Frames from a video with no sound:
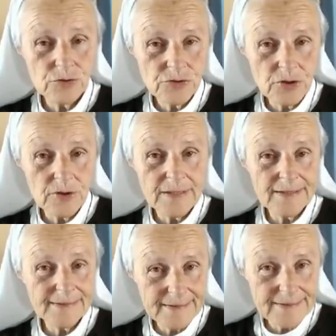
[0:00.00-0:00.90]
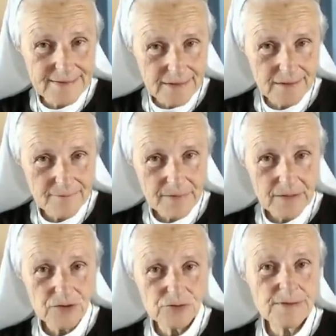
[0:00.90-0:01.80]
ce temps est
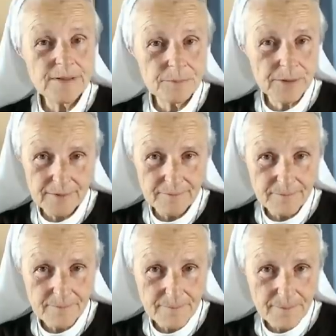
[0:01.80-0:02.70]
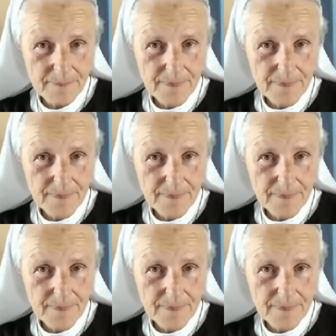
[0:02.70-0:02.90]
critique, soyez prêts.